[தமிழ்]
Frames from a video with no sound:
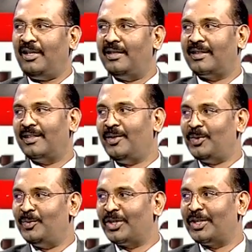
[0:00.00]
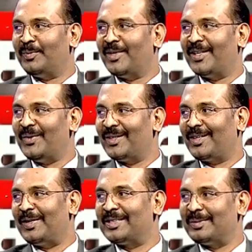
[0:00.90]
வாழ்க்கையில் ஒரு முக்கியமான ஒரு
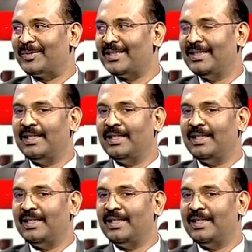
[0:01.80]
கான்செப்ட்